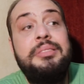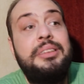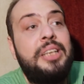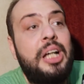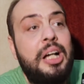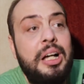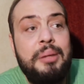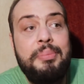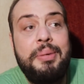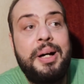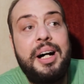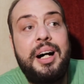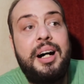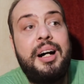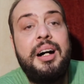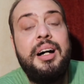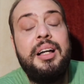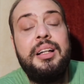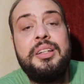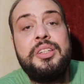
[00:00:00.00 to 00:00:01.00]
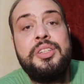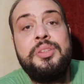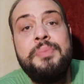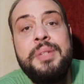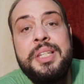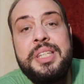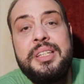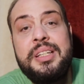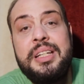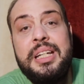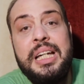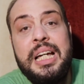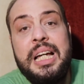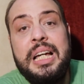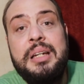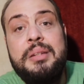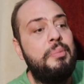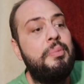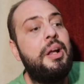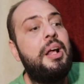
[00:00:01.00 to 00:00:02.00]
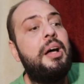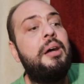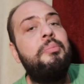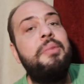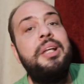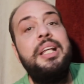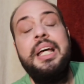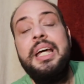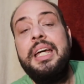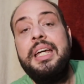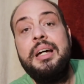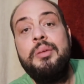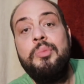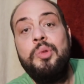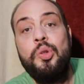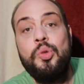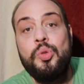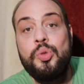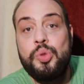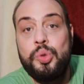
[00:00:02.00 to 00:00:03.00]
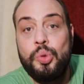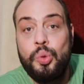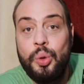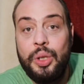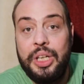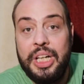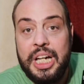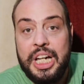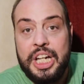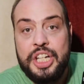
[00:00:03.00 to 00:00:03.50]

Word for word: طابع خالص مصري برغم ان هي من اصول